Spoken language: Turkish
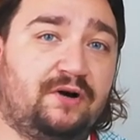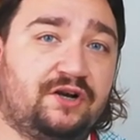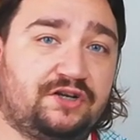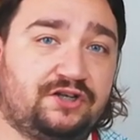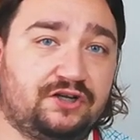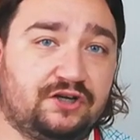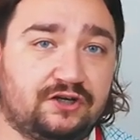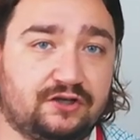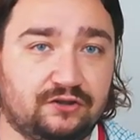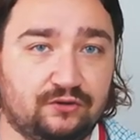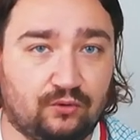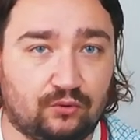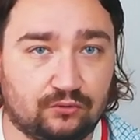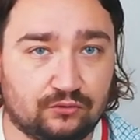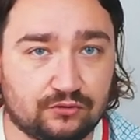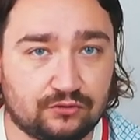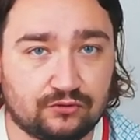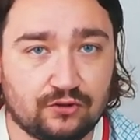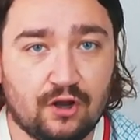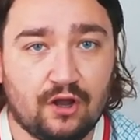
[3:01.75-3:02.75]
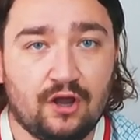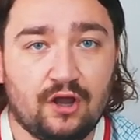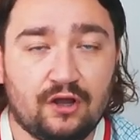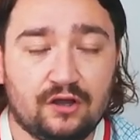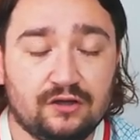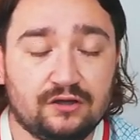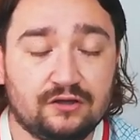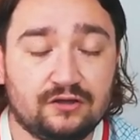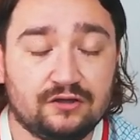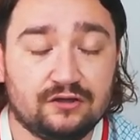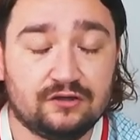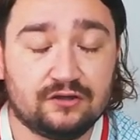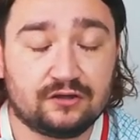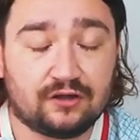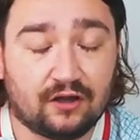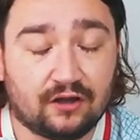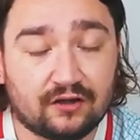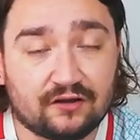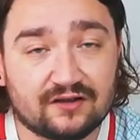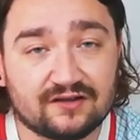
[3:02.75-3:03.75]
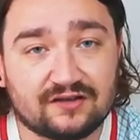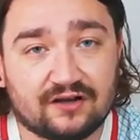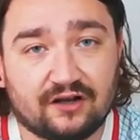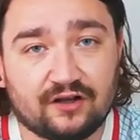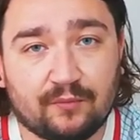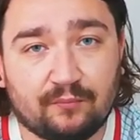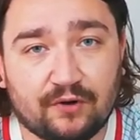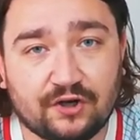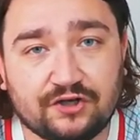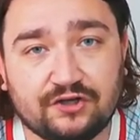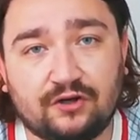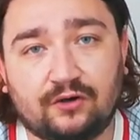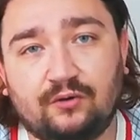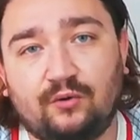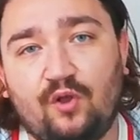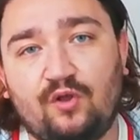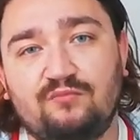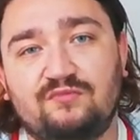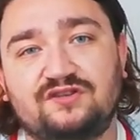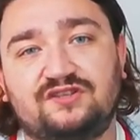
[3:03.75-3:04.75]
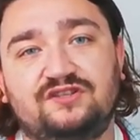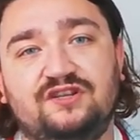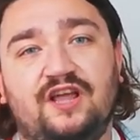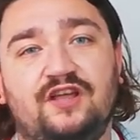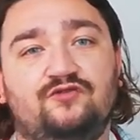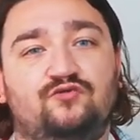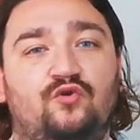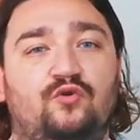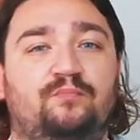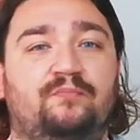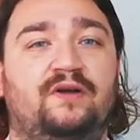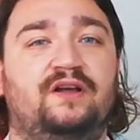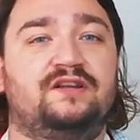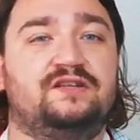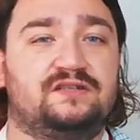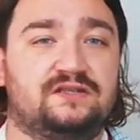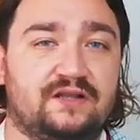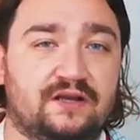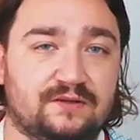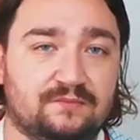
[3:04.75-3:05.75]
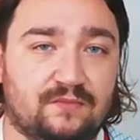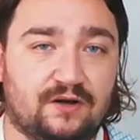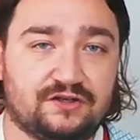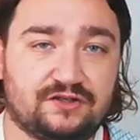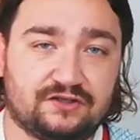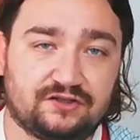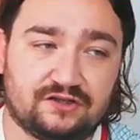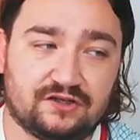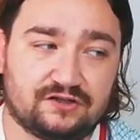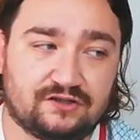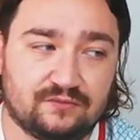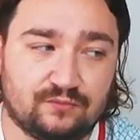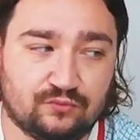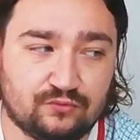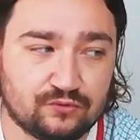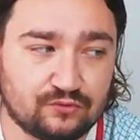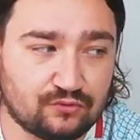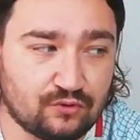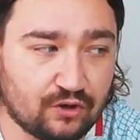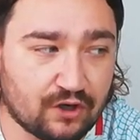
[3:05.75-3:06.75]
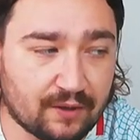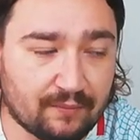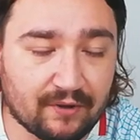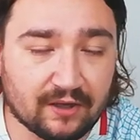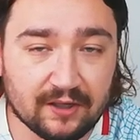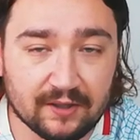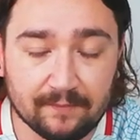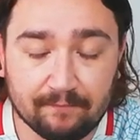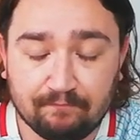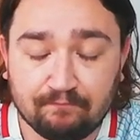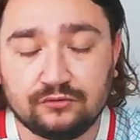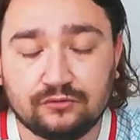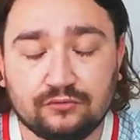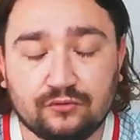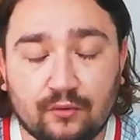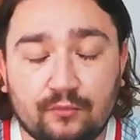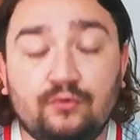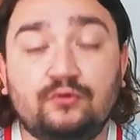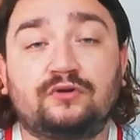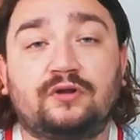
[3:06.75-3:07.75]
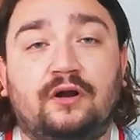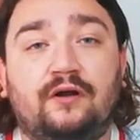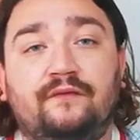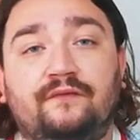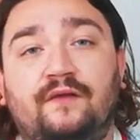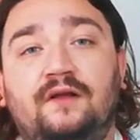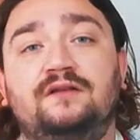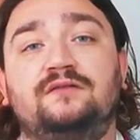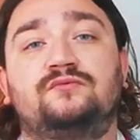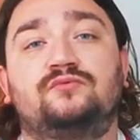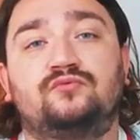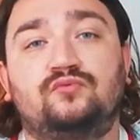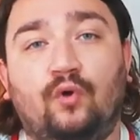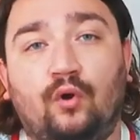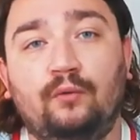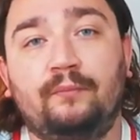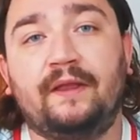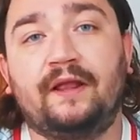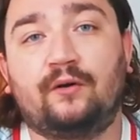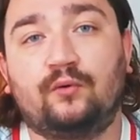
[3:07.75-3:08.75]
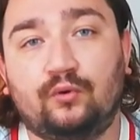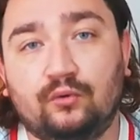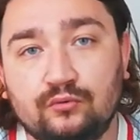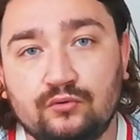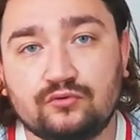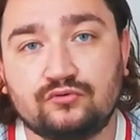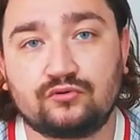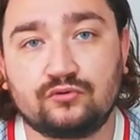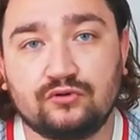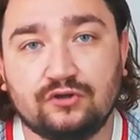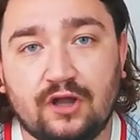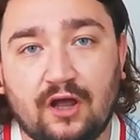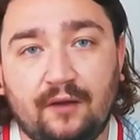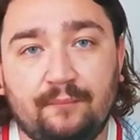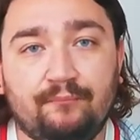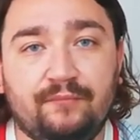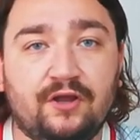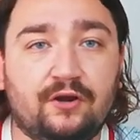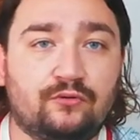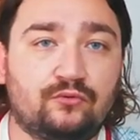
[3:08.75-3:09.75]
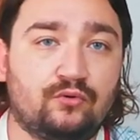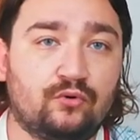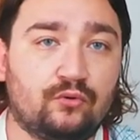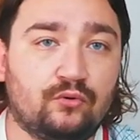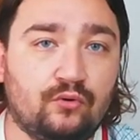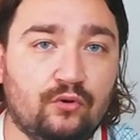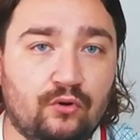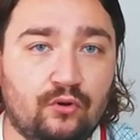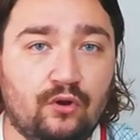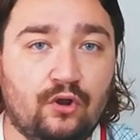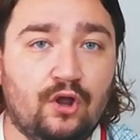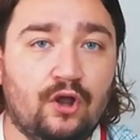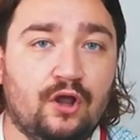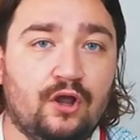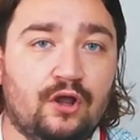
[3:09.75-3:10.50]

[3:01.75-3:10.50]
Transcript: başarılı olur. Ee, Galatasaray'da başarılı olmasını en çok ben isterim. Açıkçası bunu söylemeliyim. Ee, öbür taraftan sol bek konusunda bir türlü